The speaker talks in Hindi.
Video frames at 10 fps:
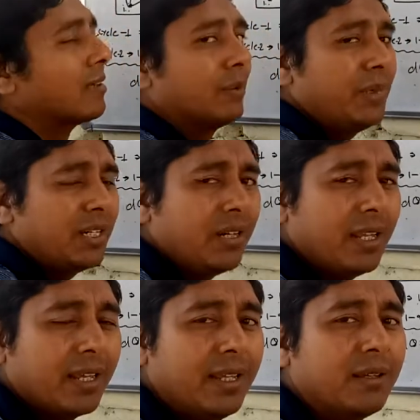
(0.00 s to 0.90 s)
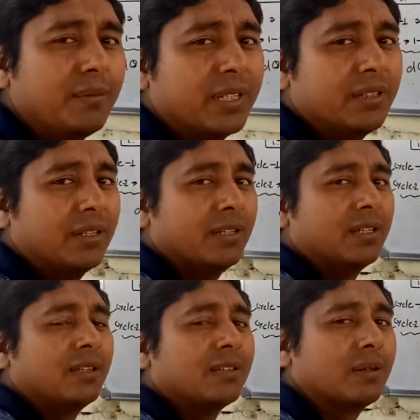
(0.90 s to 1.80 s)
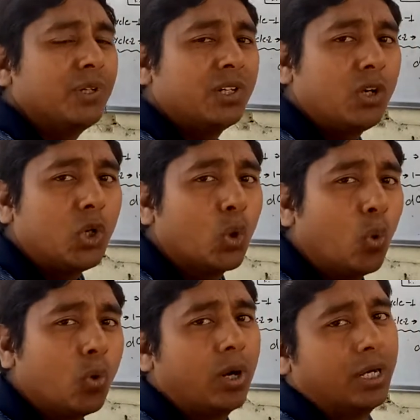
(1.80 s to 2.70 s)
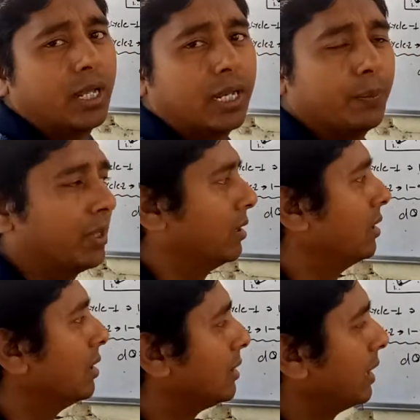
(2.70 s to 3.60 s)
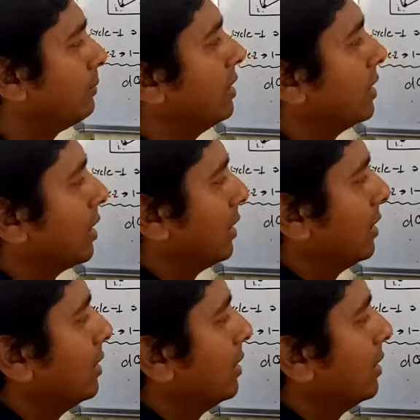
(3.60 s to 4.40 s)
समीकरण एक में से समीकरण दो को घटाने पर क्या मिलता है